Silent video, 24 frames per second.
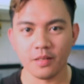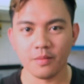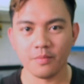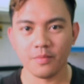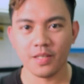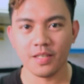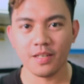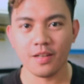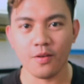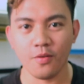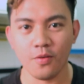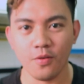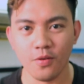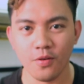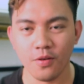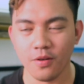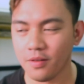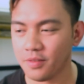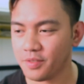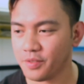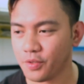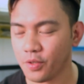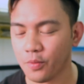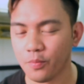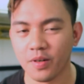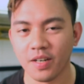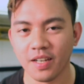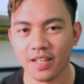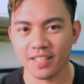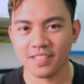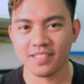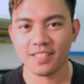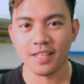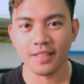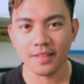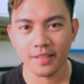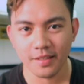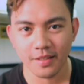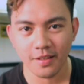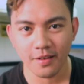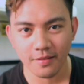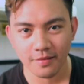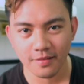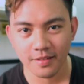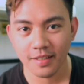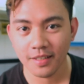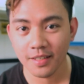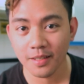na naman ako. Sobrang excited
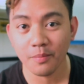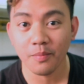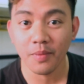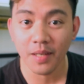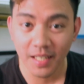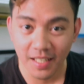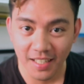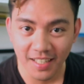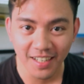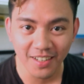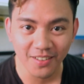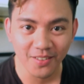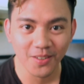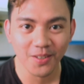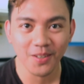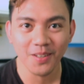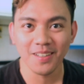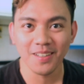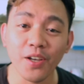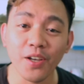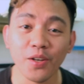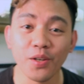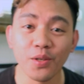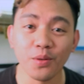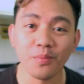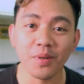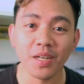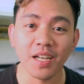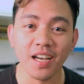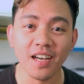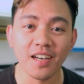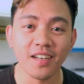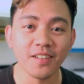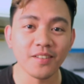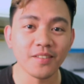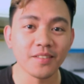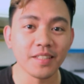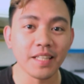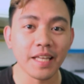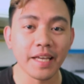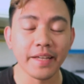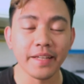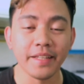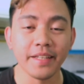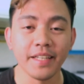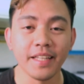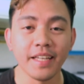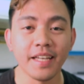ako na nagbalik ako. Ngayon, magkakaroon
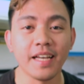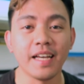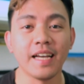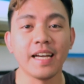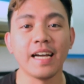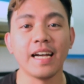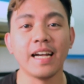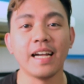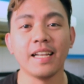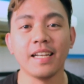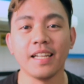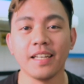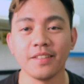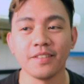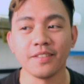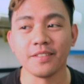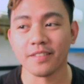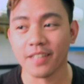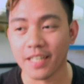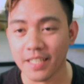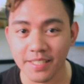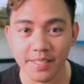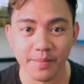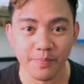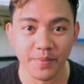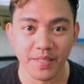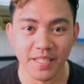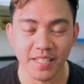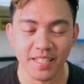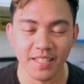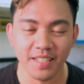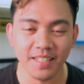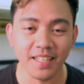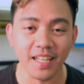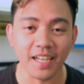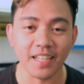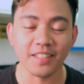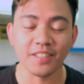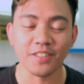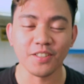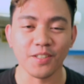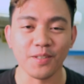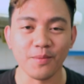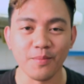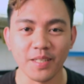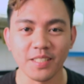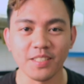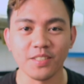tayo ng another recipe. Nakita
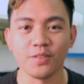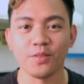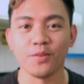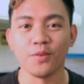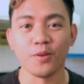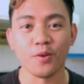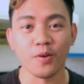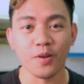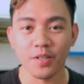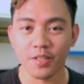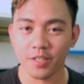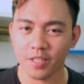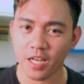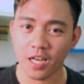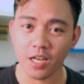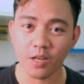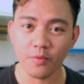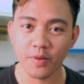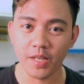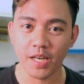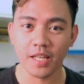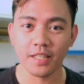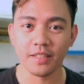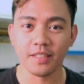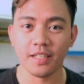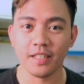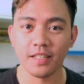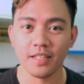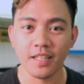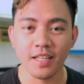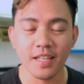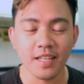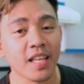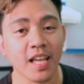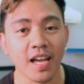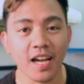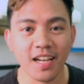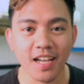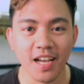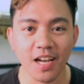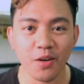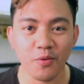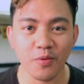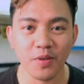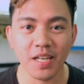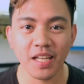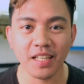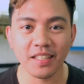nyo naman siguro kung anong gagawin natin. Ang
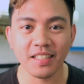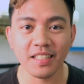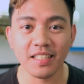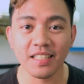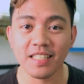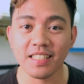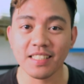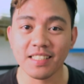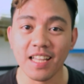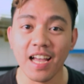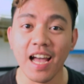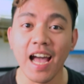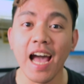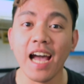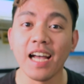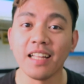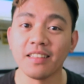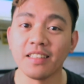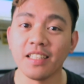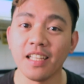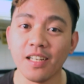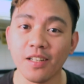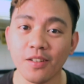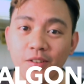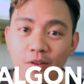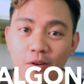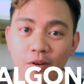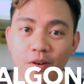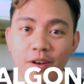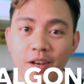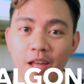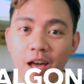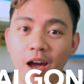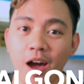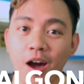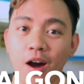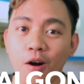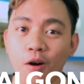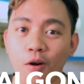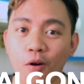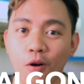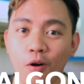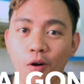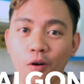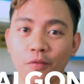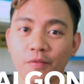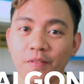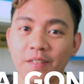gagawin natin is ang dalgona
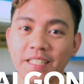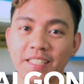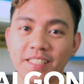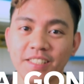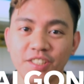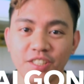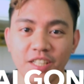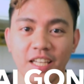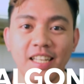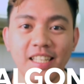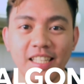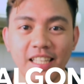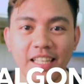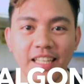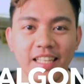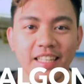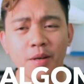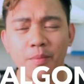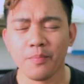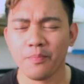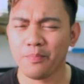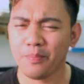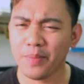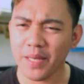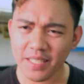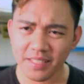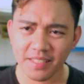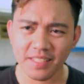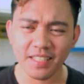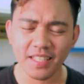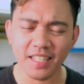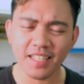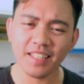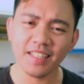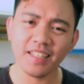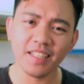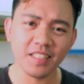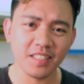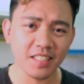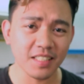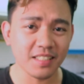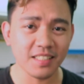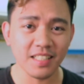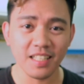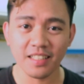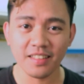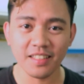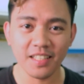coffee jelly. Basic
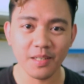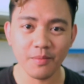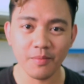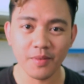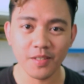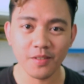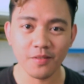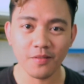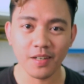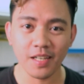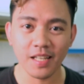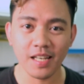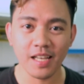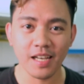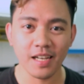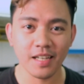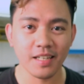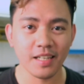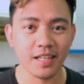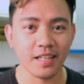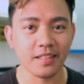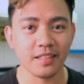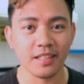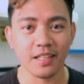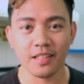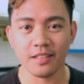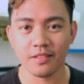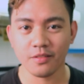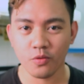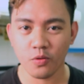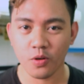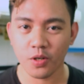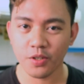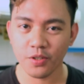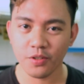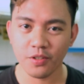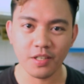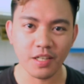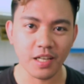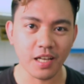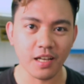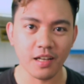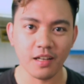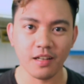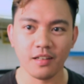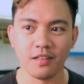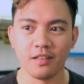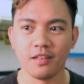ingredients lang din naman yung kailangan natin. Kung ano yung,
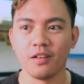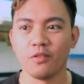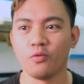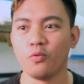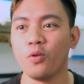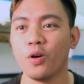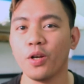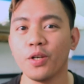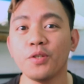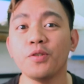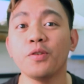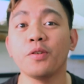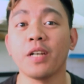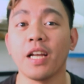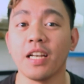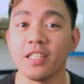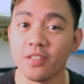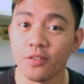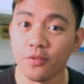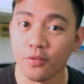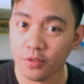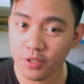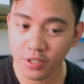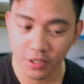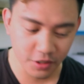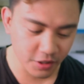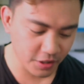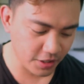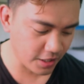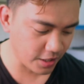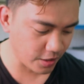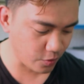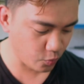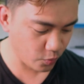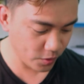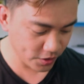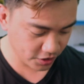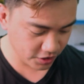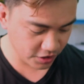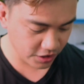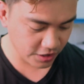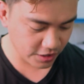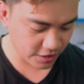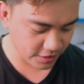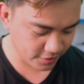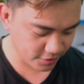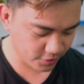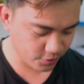na, kung ano yung nasa original, which
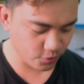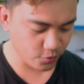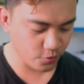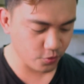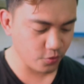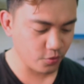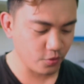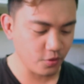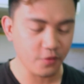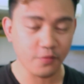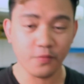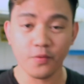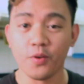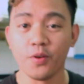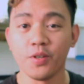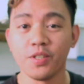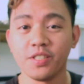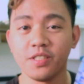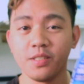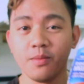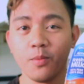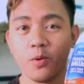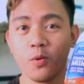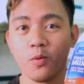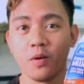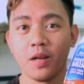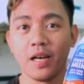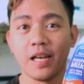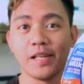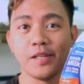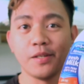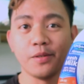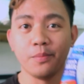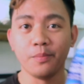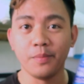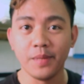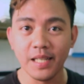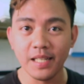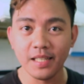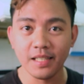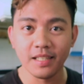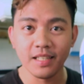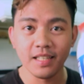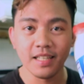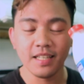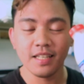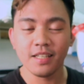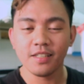is yung, of course, di mawala yung milk
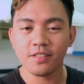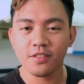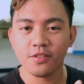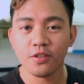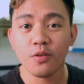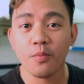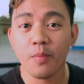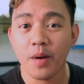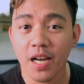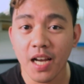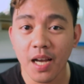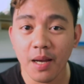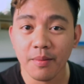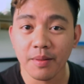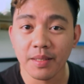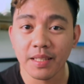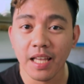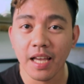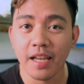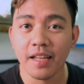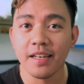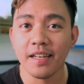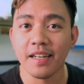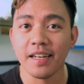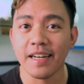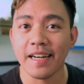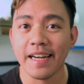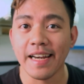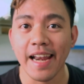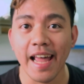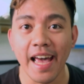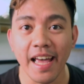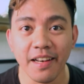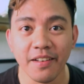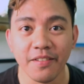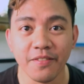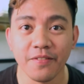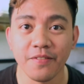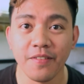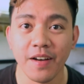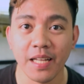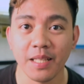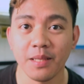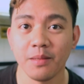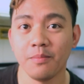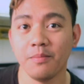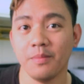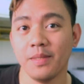So, gumagamit tayo ng
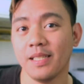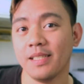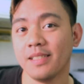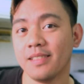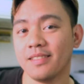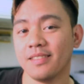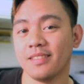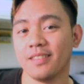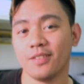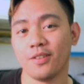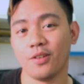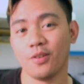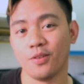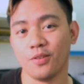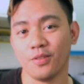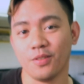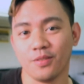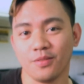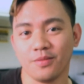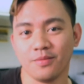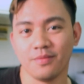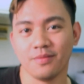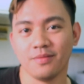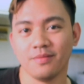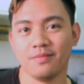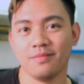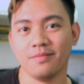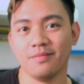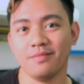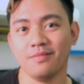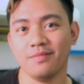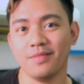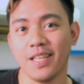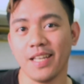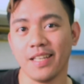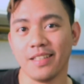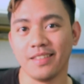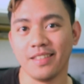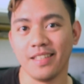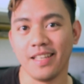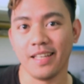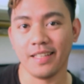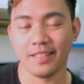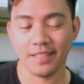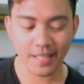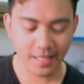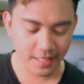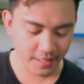non-fat milk. So, diet
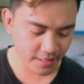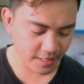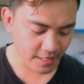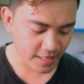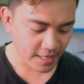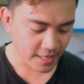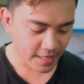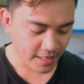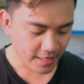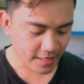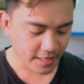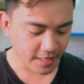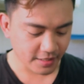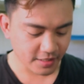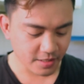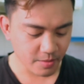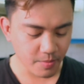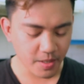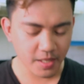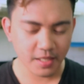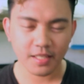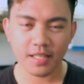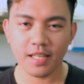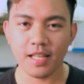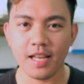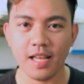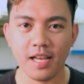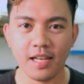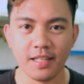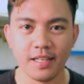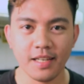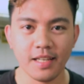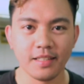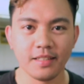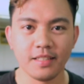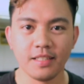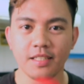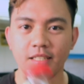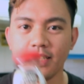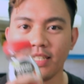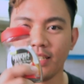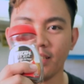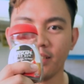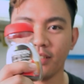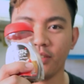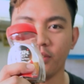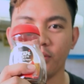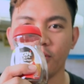diet Next naman, kailangan natin
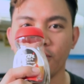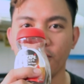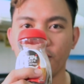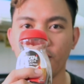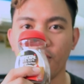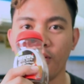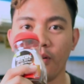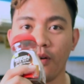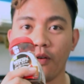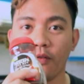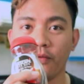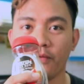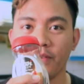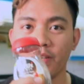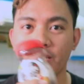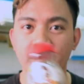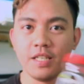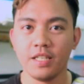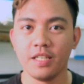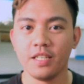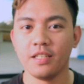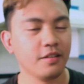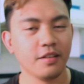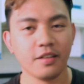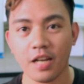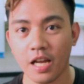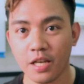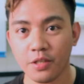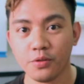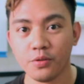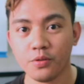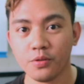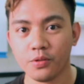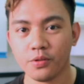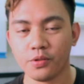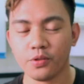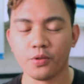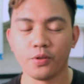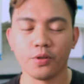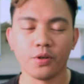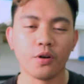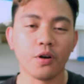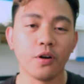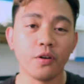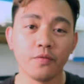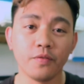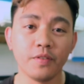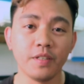is yung coffee granules or
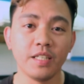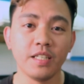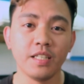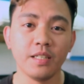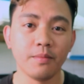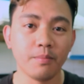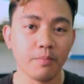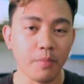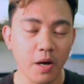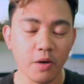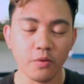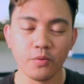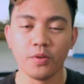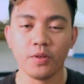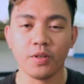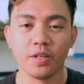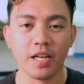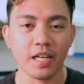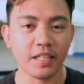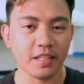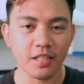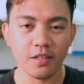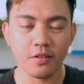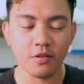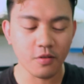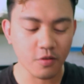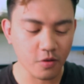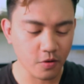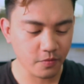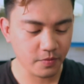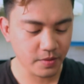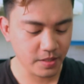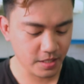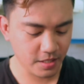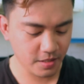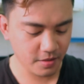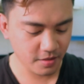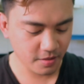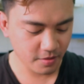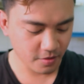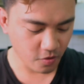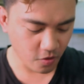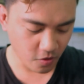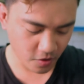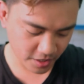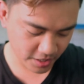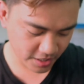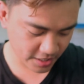coffee powder. Kahit anong coffee,
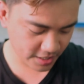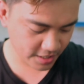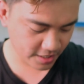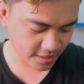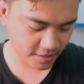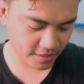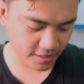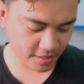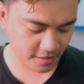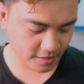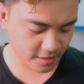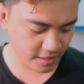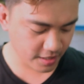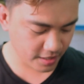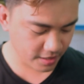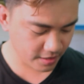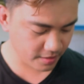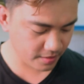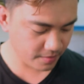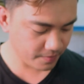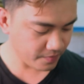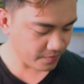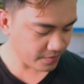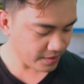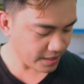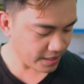okay na yan. And then,